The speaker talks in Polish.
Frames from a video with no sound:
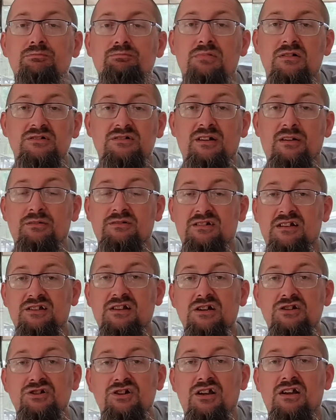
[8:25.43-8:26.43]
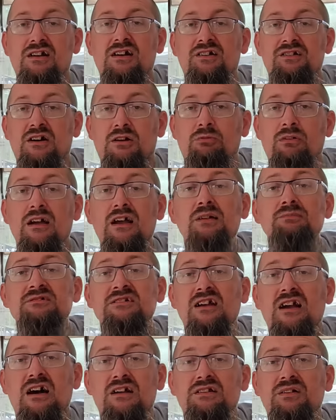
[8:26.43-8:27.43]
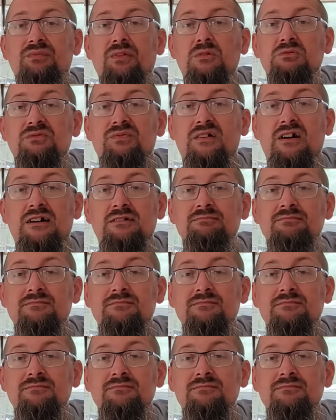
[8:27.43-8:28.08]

Pozdrawiam serdecznie kanał MCHTV2.